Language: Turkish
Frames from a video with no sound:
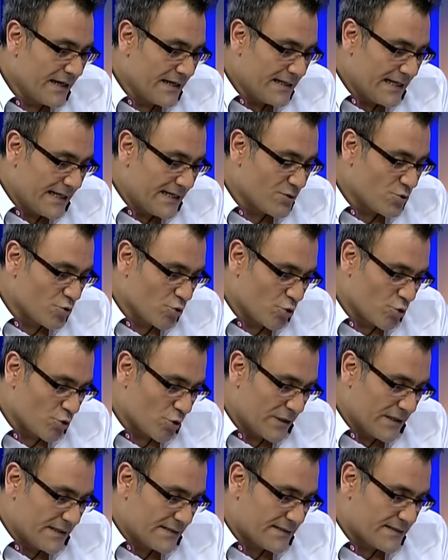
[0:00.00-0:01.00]
Deniz Uğur
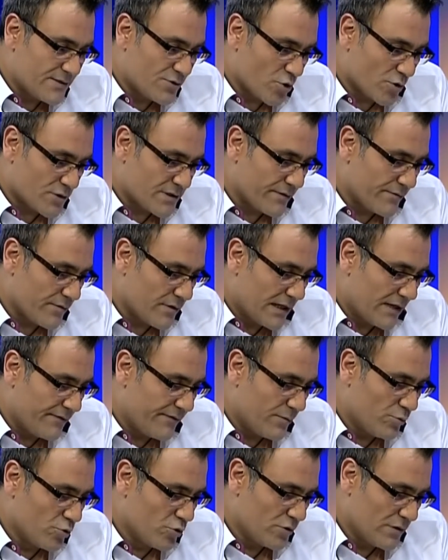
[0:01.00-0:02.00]
e, sizi çok seviyorlar
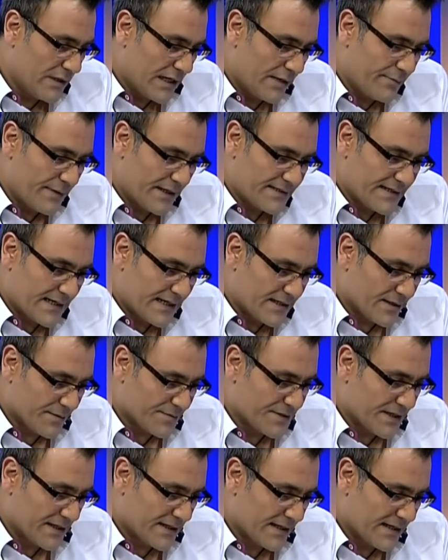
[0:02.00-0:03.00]
ve bunu galiba trend
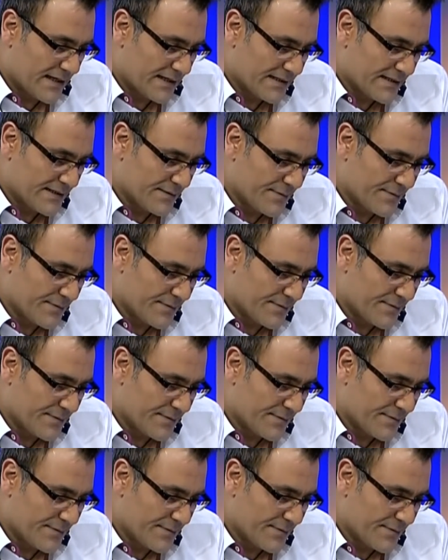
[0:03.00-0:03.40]
yapacaklar anladığım